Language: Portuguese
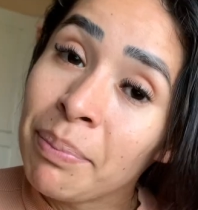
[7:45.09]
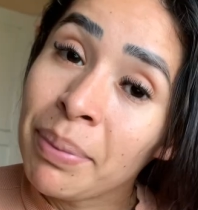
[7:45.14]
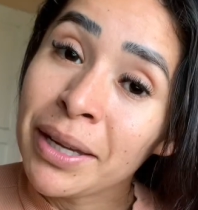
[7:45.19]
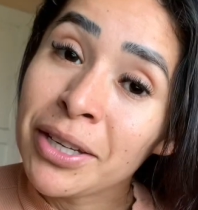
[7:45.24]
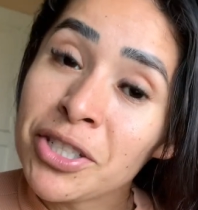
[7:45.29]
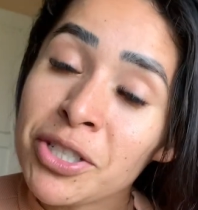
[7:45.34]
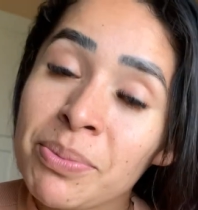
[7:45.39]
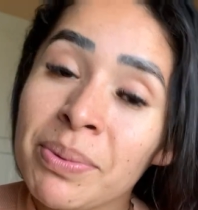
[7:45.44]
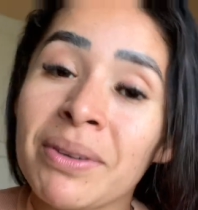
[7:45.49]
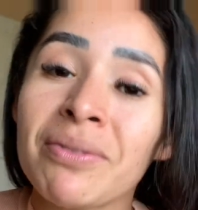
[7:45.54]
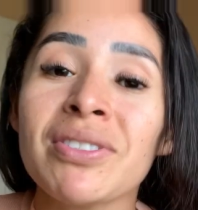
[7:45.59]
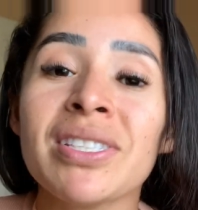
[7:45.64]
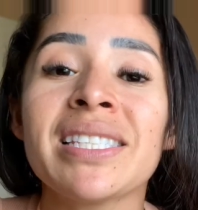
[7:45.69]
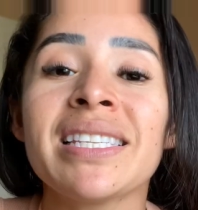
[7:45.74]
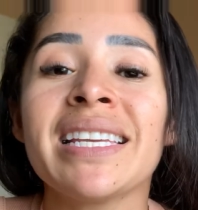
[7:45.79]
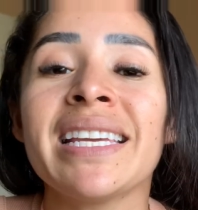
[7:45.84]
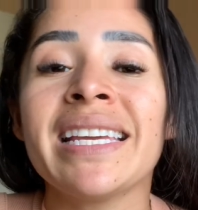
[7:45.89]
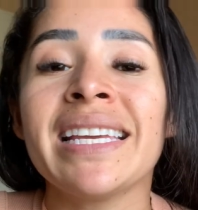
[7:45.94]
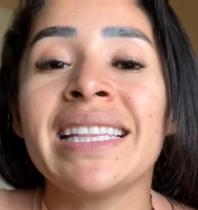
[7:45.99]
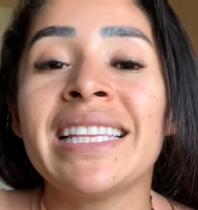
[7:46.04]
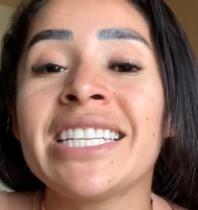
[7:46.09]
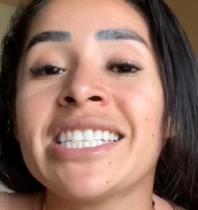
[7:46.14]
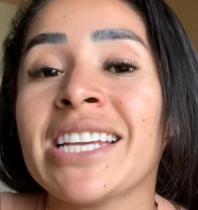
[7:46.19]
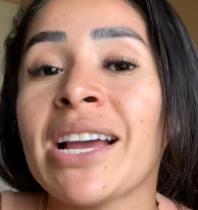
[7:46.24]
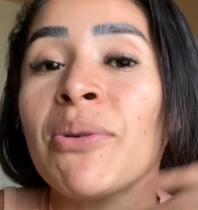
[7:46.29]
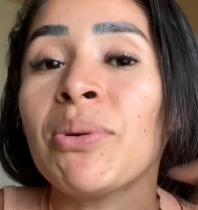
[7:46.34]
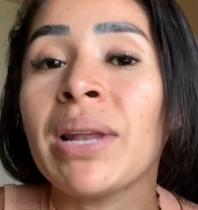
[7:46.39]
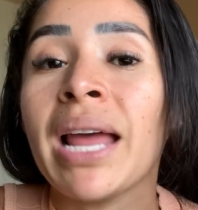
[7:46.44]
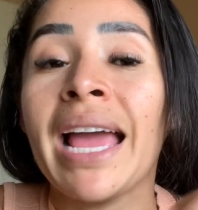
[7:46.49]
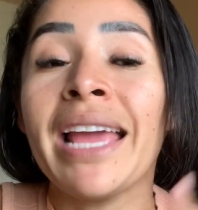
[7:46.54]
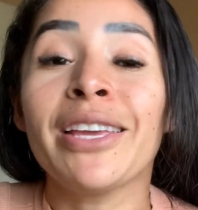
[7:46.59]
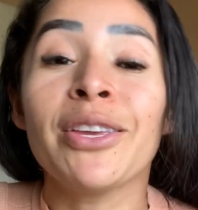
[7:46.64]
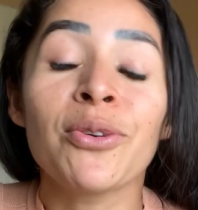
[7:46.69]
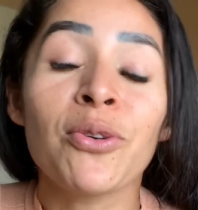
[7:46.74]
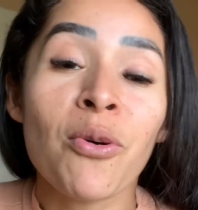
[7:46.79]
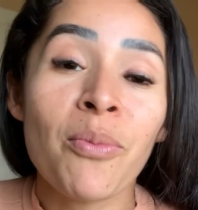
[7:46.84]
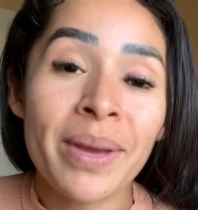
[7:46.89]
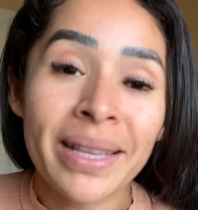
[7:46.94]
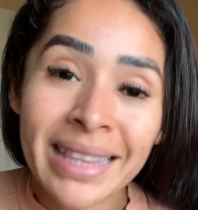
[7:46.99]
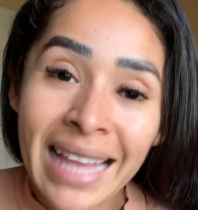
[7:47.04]
Pedi para você deixar o like,
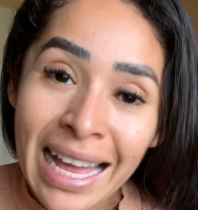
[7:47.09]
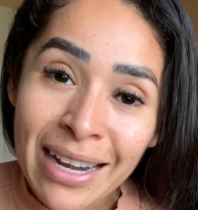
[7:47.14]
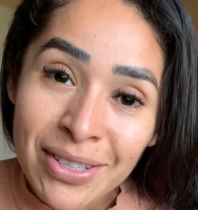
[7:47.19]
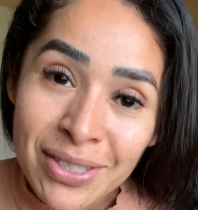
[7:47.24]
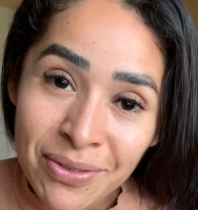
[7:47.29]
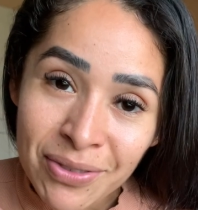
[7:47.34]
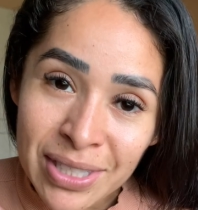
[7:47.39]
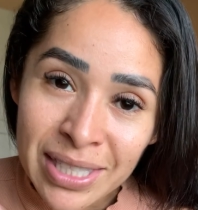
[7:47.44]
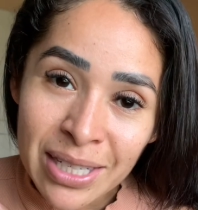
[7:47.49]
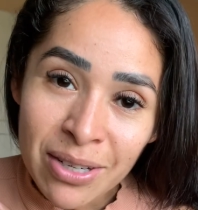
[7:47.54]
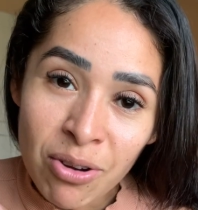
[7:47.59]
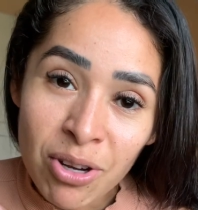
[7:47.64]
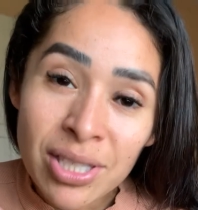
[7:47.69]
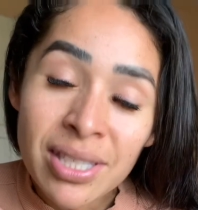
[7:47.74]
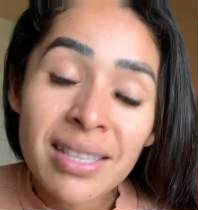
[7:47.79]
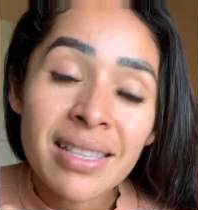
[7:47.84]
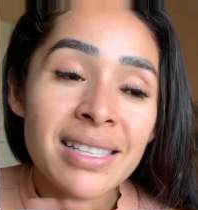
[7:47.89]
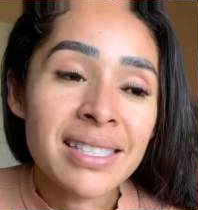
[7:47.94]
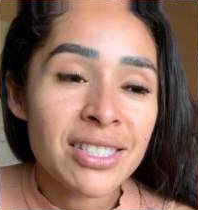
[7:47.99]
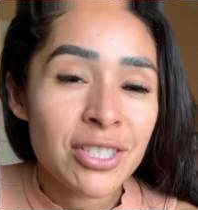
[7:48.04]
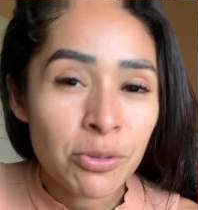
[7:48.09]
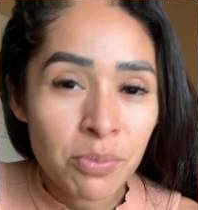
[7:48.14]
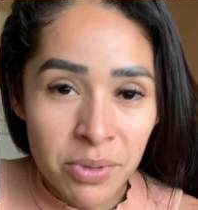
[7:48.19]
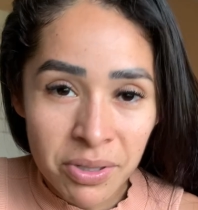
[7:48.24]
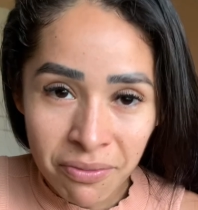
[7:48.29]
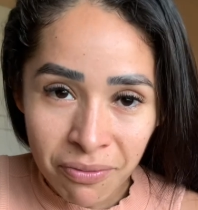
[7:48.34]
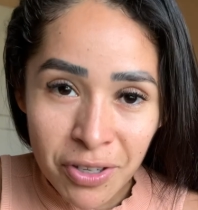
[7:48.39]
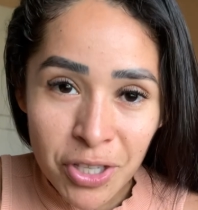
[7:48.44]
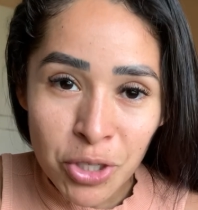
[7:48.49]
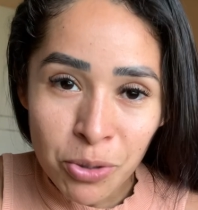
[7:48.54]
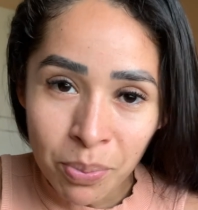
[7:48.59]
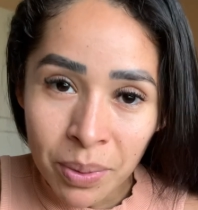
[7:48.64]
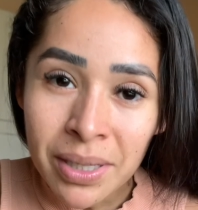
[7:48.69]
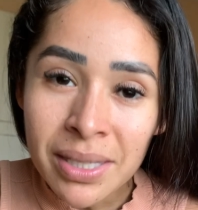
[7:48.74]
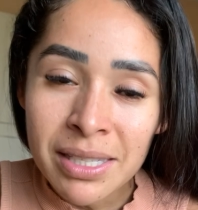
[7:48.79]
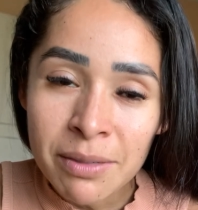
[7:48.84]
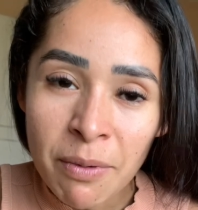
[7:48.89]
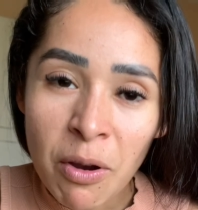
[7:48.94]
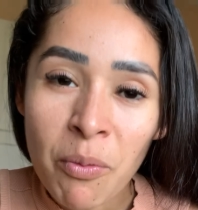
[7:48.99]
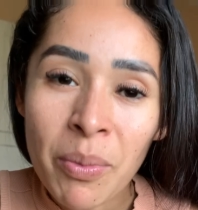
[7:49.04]
comentário se você gosta desse tipo de vídeo,
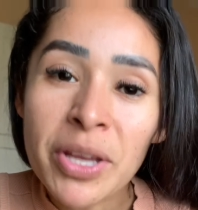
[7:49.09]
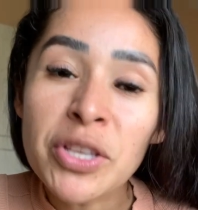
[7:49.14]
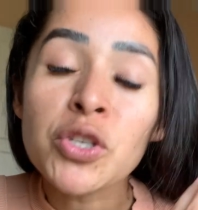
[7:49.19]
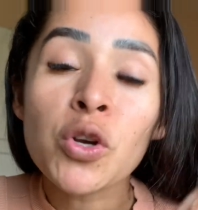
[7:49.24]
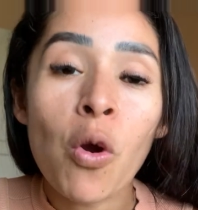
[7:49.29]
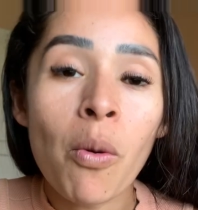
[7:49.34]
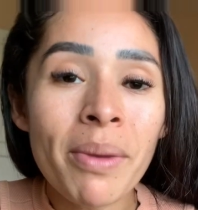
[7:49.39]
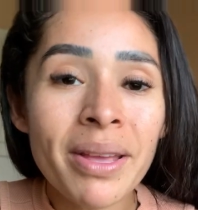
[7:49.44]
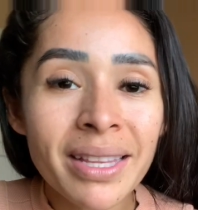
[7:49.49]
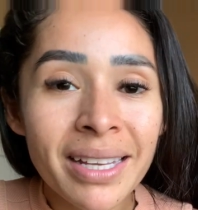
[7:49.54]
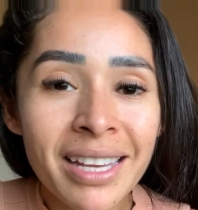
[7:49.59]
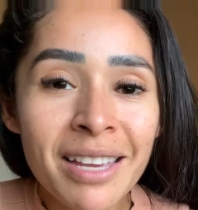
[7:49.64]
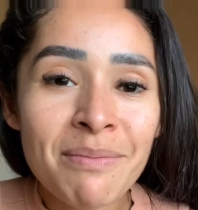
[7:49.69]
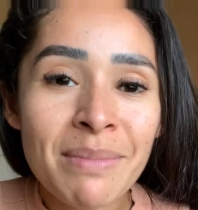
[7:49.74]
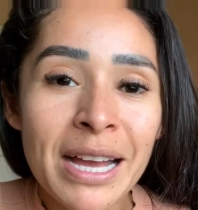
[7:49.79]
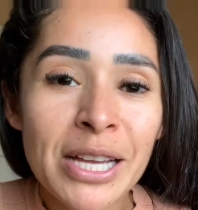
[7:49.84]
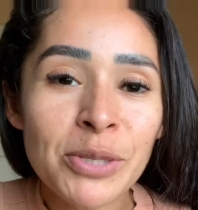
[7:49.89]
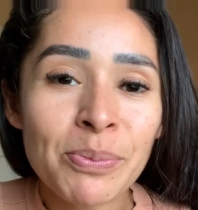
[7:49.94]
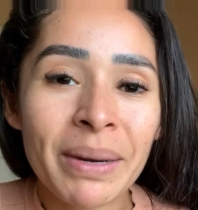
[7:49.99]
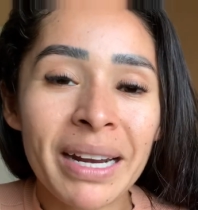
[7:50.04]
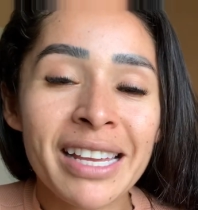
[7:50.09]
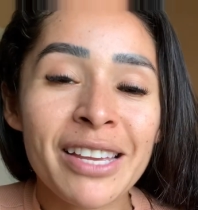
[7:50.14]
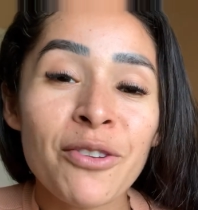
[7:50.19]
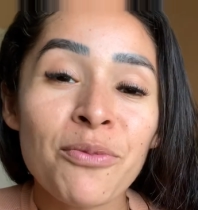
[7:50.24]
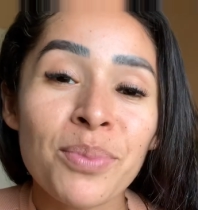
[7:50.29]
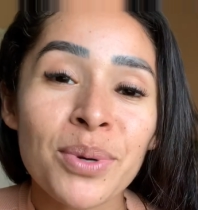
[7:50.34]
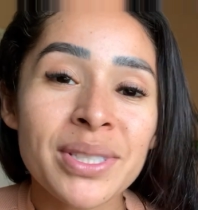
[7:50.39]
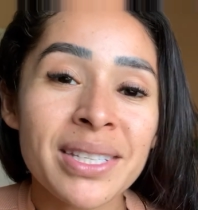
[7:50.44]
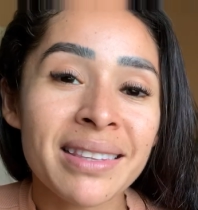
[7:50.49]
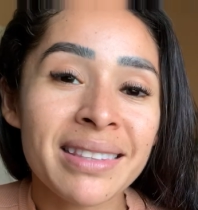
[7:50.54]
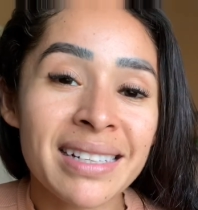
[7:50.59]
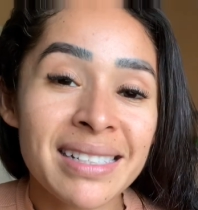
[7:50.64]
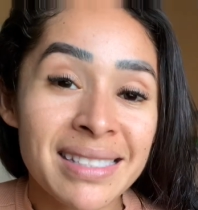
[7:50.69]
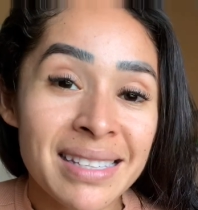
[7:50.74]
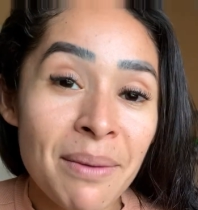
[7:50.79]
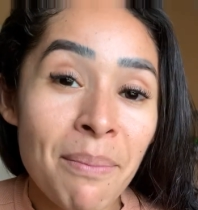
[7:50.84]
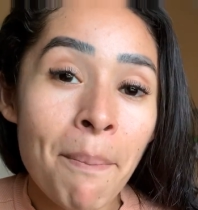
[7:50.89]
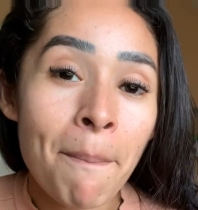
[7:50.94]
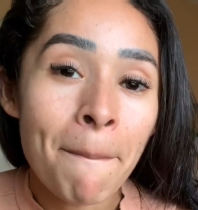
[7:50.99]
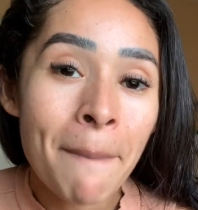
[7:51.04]
principalmente comenta aqui embaixo para que eu possa
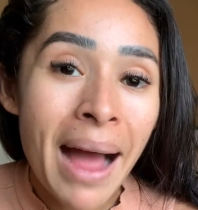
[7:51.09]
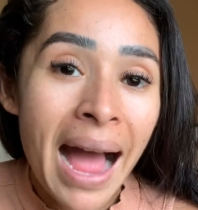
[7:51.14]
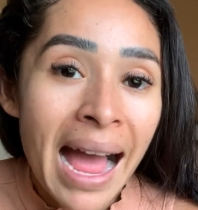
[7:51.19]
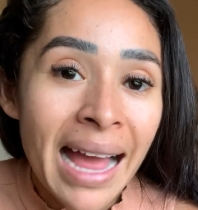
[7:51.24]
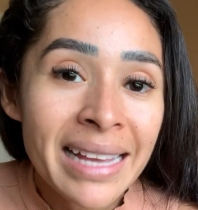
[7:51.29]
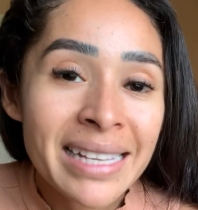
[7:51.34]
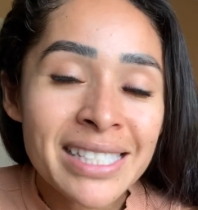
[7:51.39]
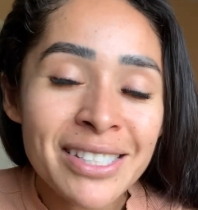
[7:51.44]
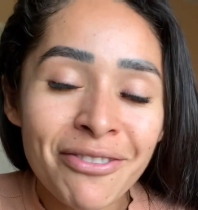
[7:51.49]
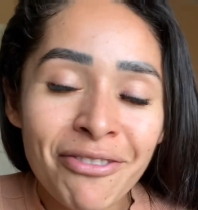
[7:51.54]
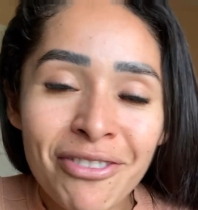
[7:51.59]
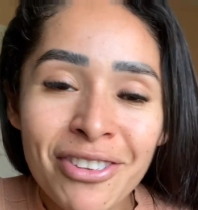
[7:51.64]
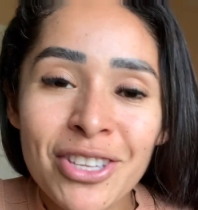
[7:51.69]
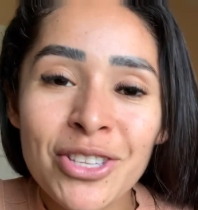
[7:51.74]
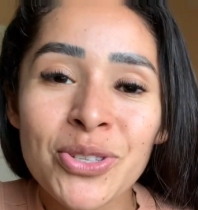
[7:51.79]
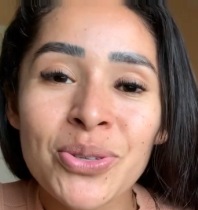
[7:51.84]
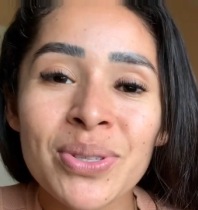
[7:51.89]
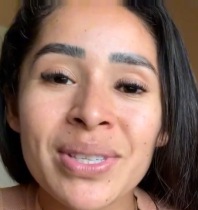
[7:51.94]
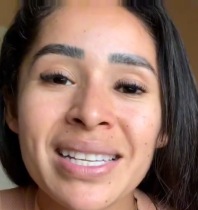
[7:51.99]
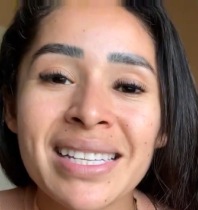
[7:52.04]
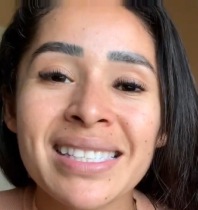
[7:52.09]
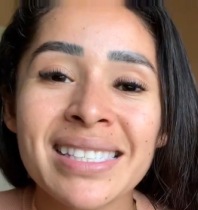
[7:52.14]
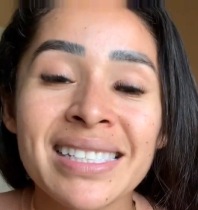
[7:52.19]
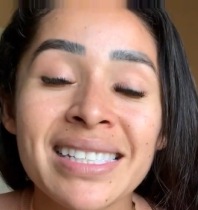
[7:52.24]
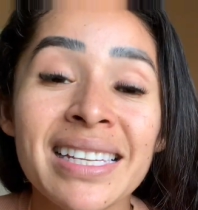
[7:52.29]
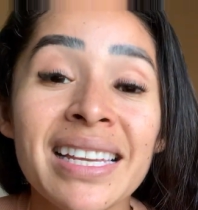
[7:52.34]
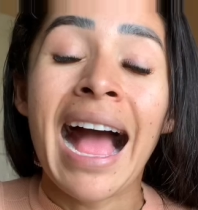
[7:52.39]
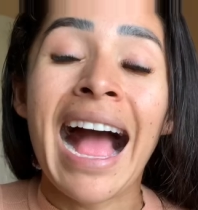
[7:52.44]
trazer mais vídeos assim.